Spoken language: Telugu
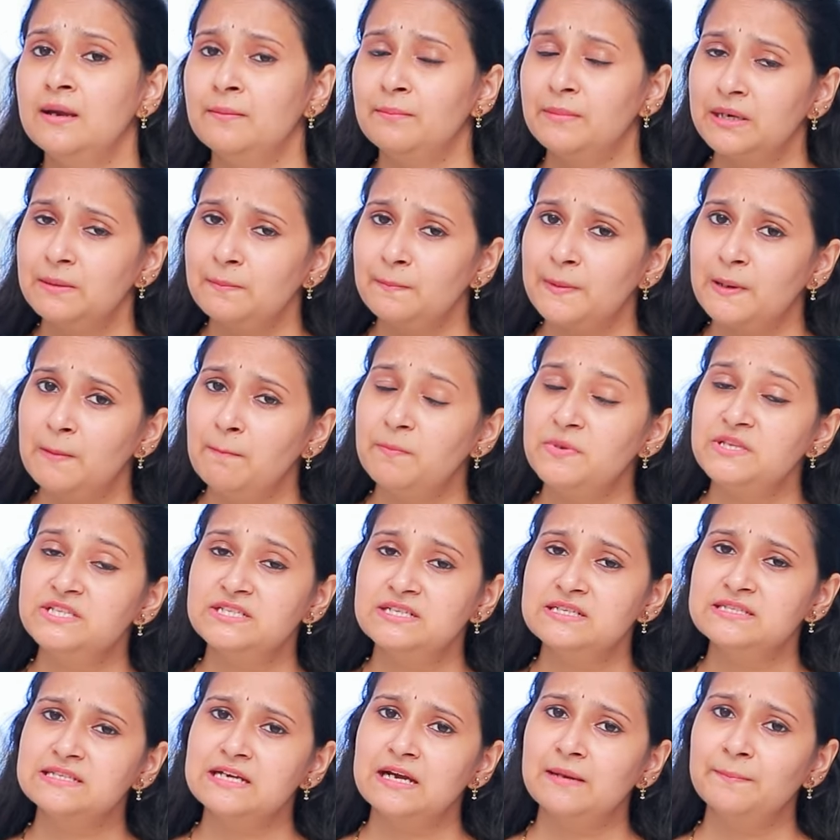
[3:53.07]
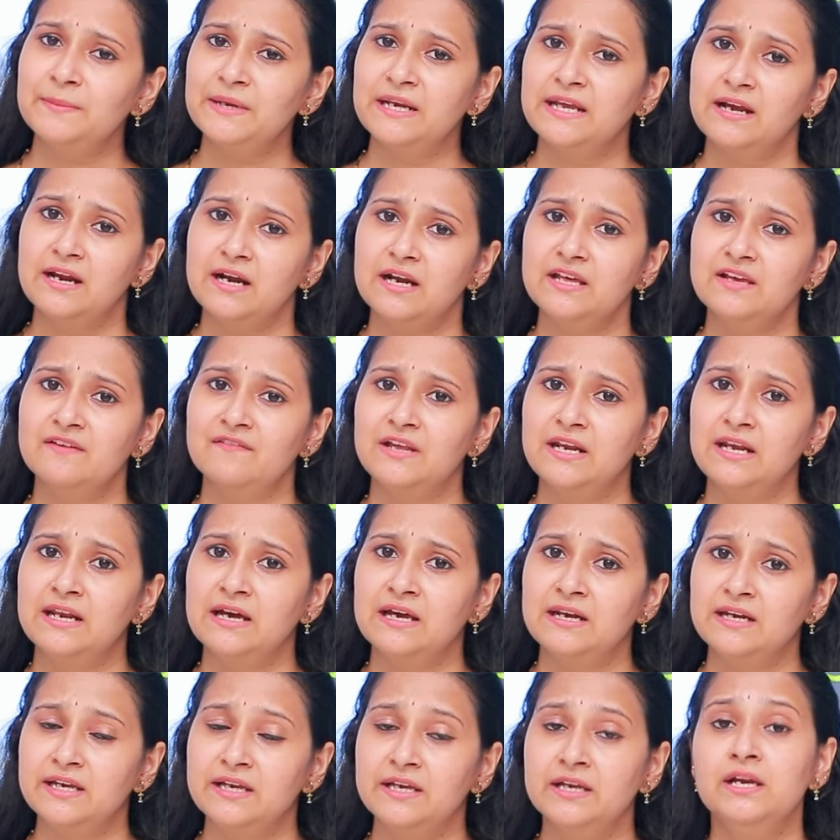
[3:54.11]
మనం పంపించిన శాంపుల్ ఎక్కడికి
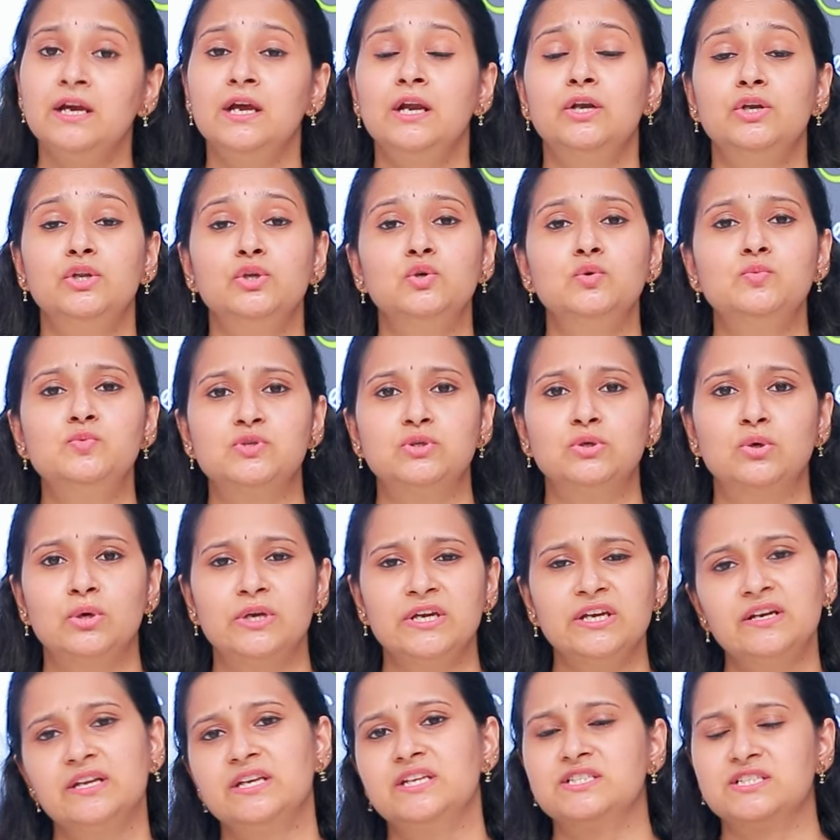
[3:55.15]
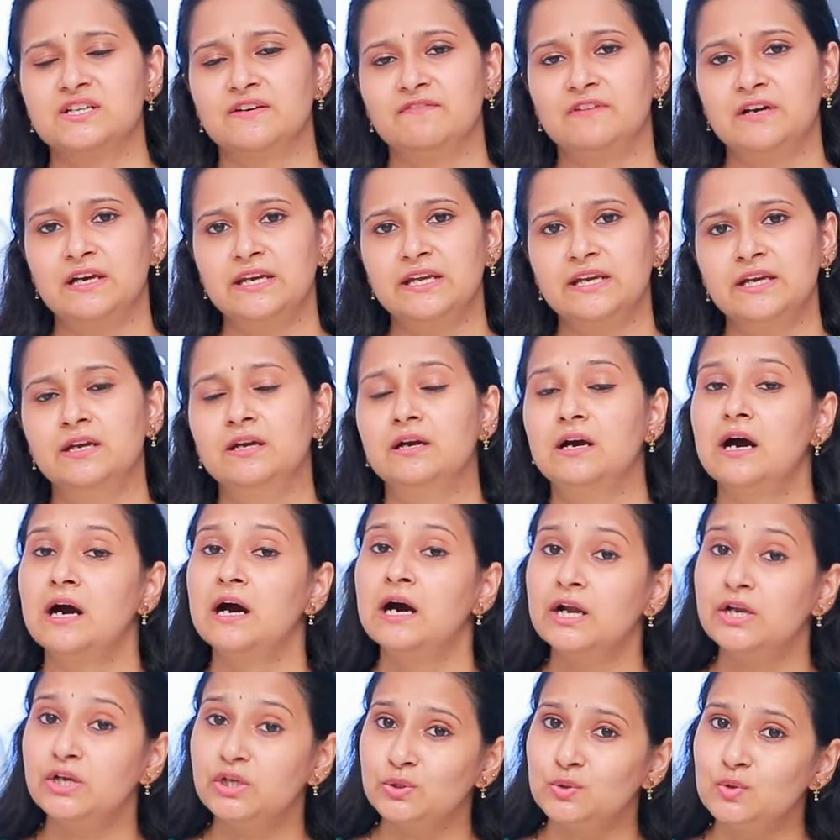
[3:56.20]
వెళ్ళాలి ట్యూబ్స్లోకి రీచ్ అవ్వాలి ఆ
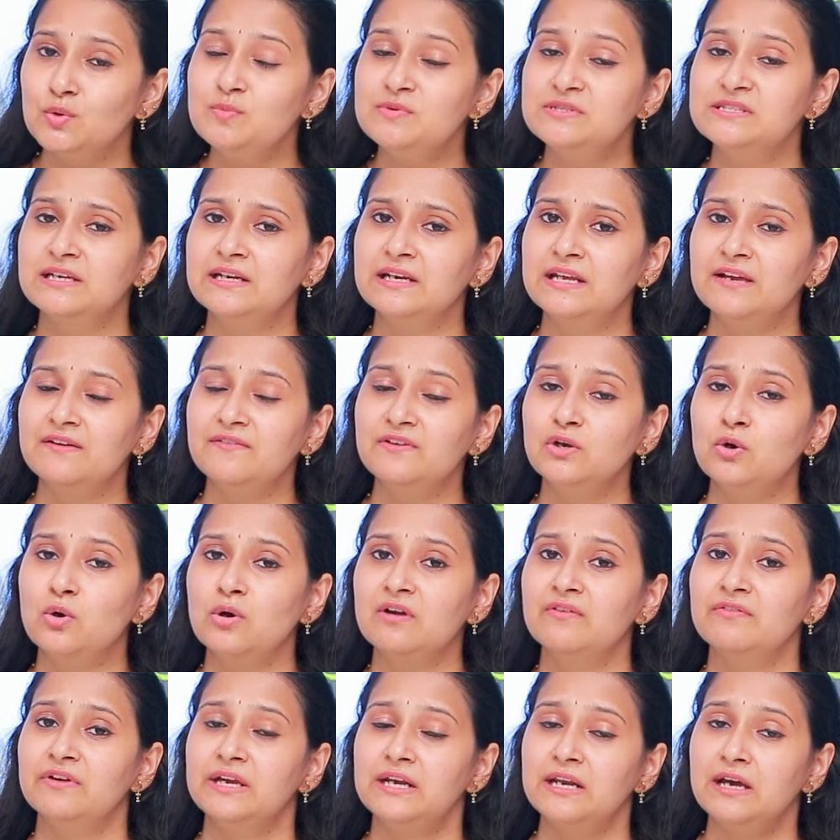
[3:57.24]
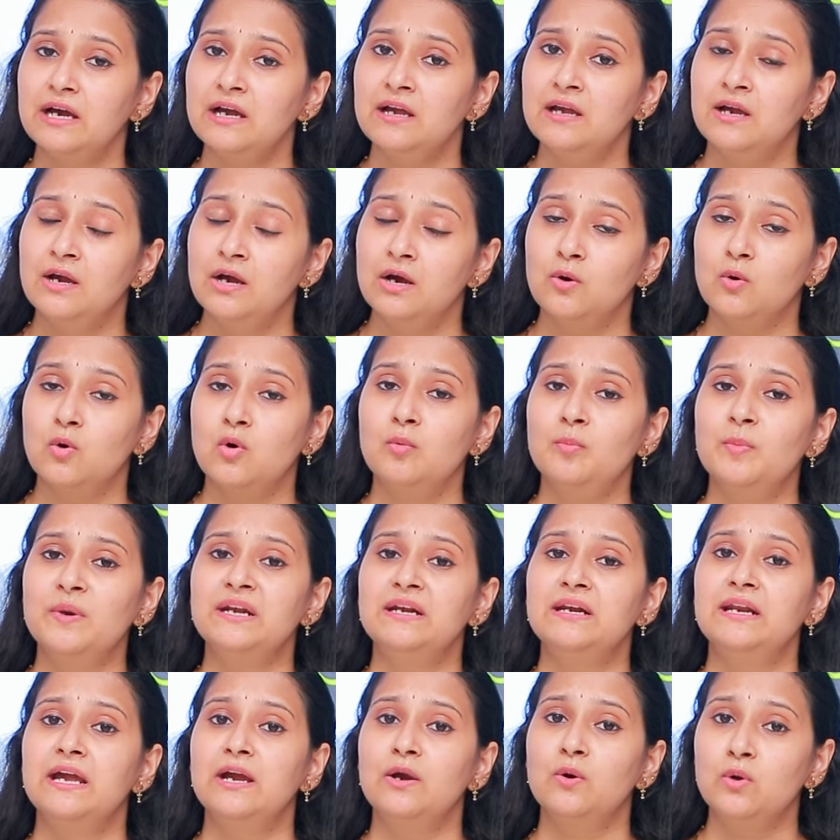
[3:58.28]
ట్యూబ్స్ అనేవి ఒకవేళ
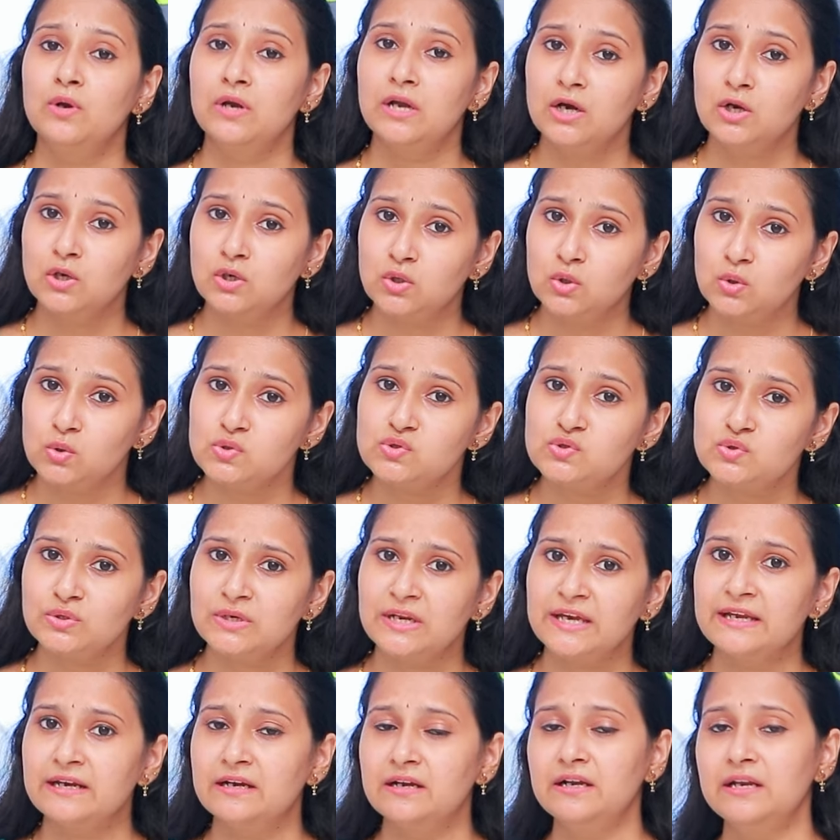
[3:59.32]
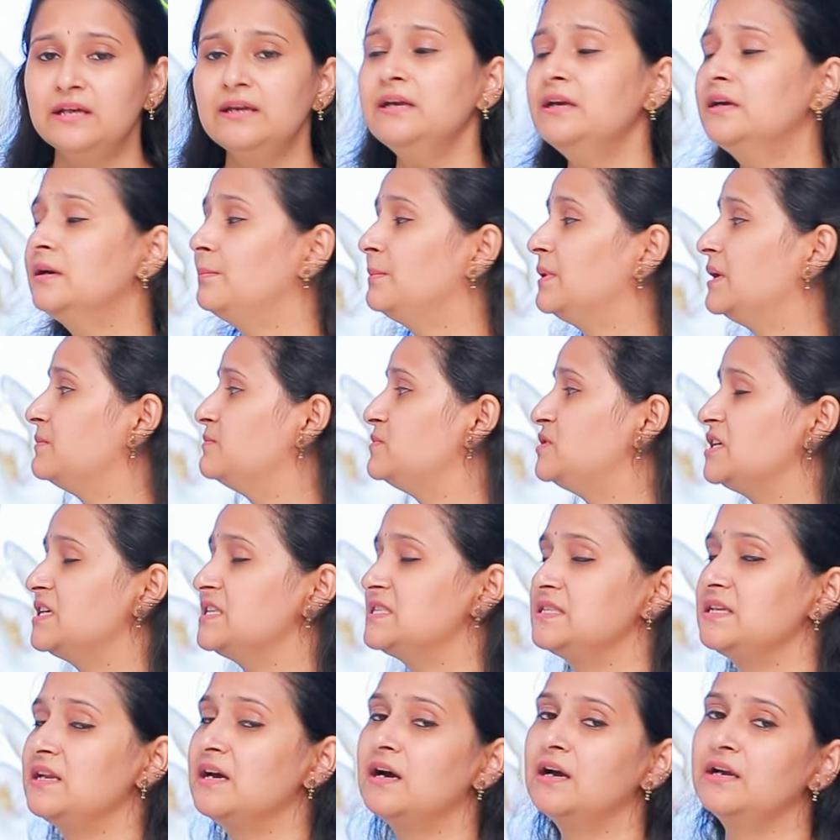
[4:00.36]
ఓపెన్ లేకుండా క్లోజ్ ఉన్నాయంటే మనం
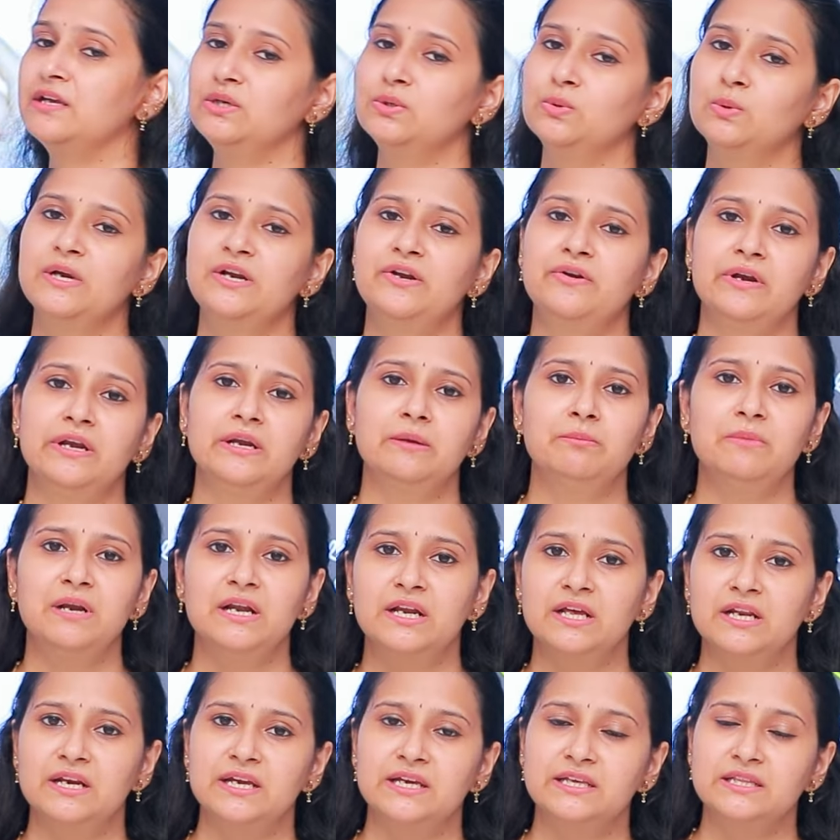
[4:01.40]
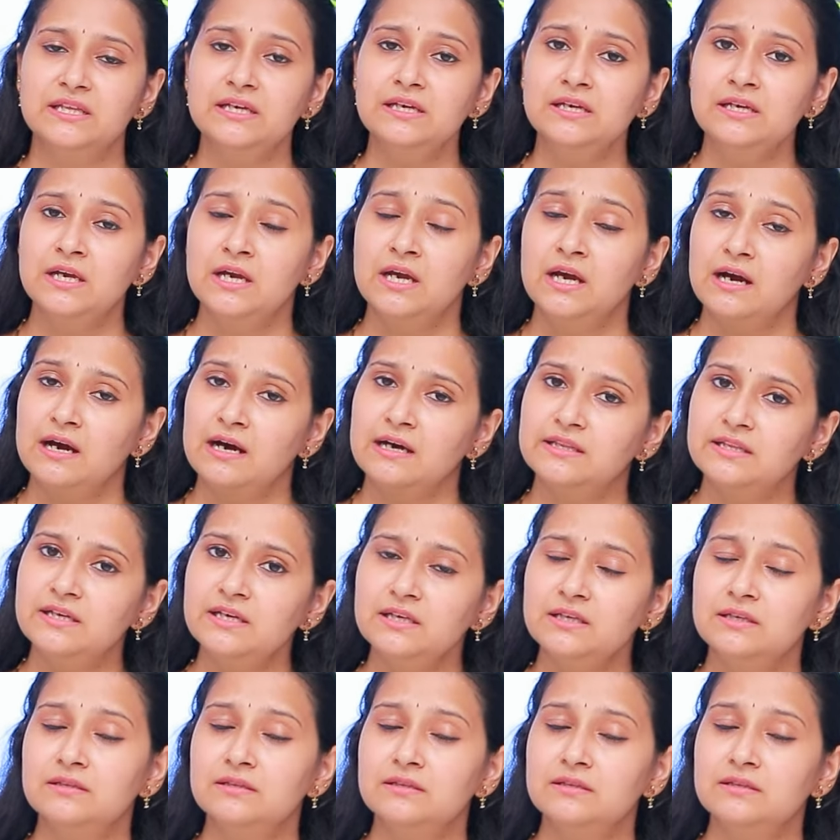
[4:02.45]
చేసిన ఐయుఐ ట్రీట్మెంట్ అనేది అది